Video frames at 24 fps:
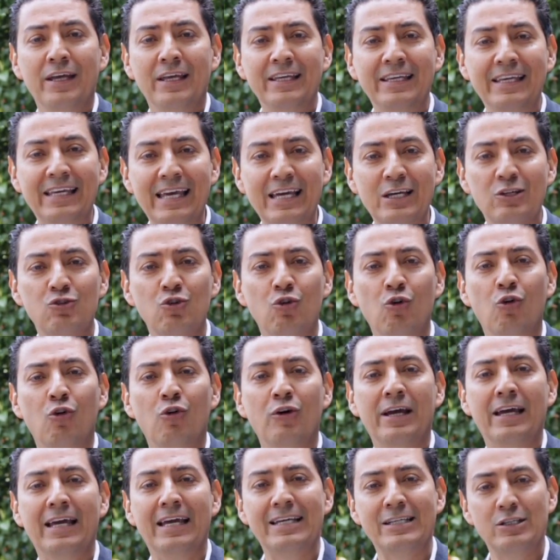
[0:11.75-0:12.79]
y eso
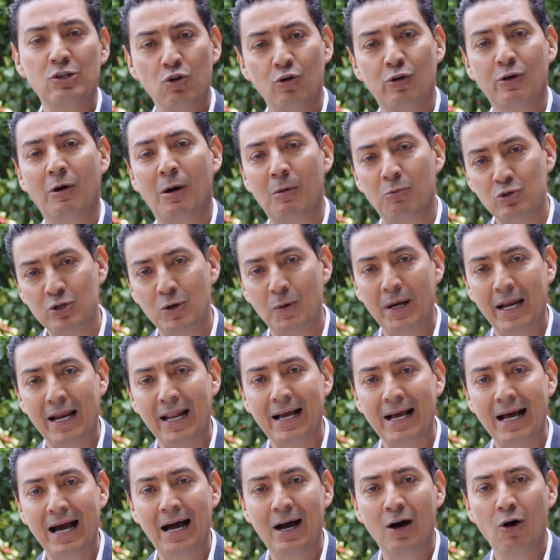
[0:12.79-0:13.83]
es lo que vamos a hablar
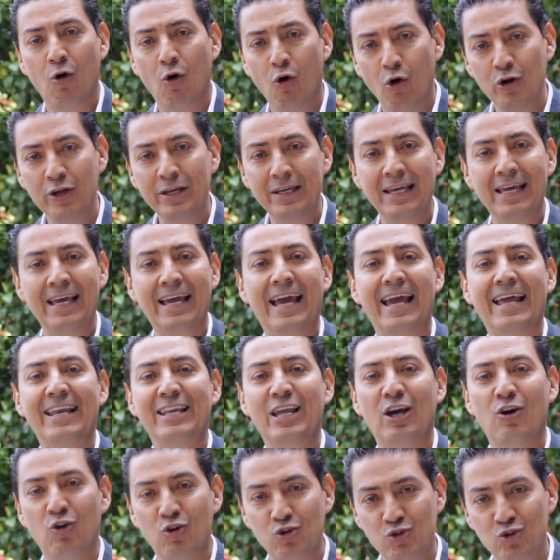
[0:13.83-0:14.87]
acá hoy en
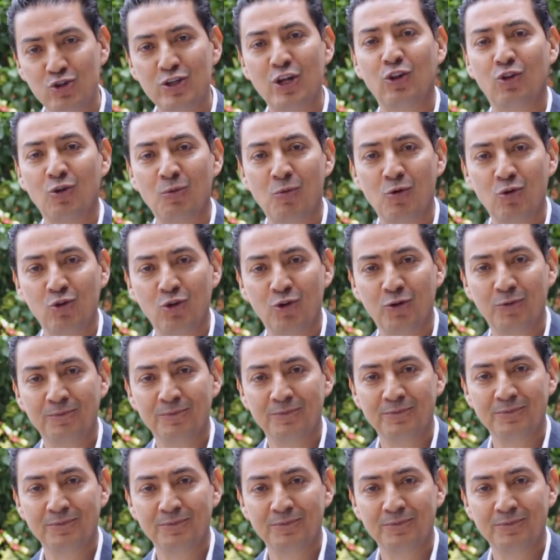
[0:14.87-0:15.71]
Negocios en tu Mundo.